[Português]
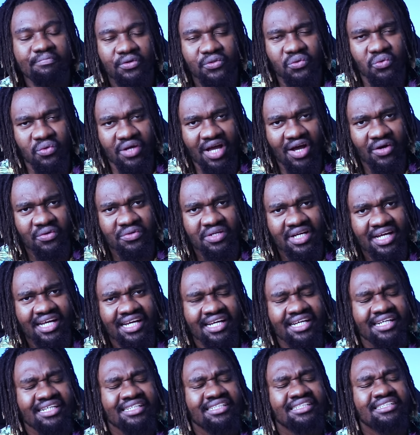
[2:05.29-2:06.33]
Portugal.
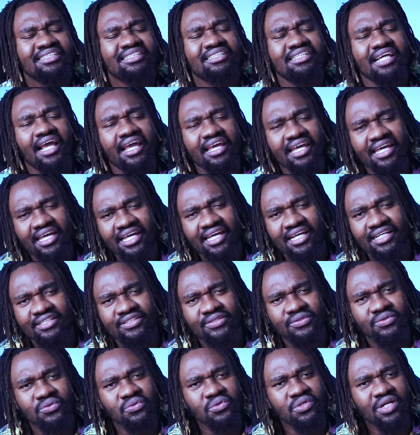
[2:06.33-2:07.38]
Se
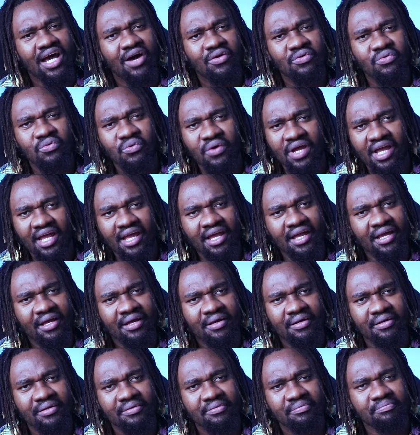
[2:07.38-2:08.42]
isso não
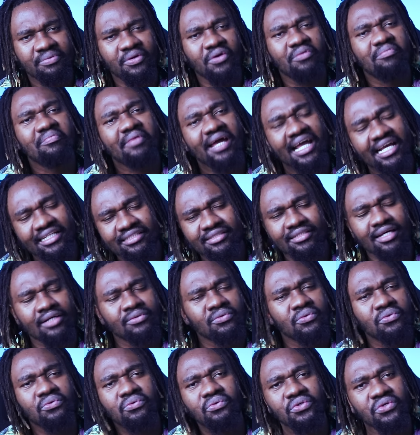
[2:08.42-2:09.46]
é promessa
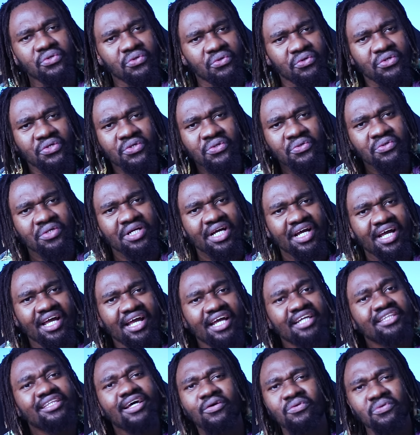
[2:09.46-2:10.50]
do Cuiuio,
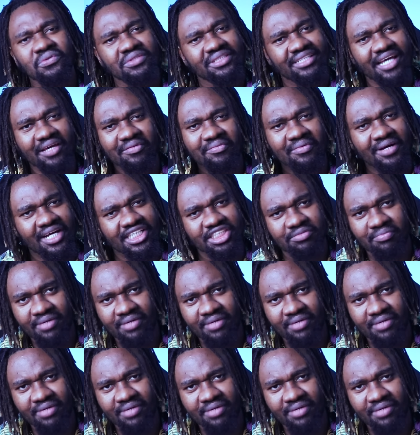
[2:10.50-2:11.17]
então não sei mais.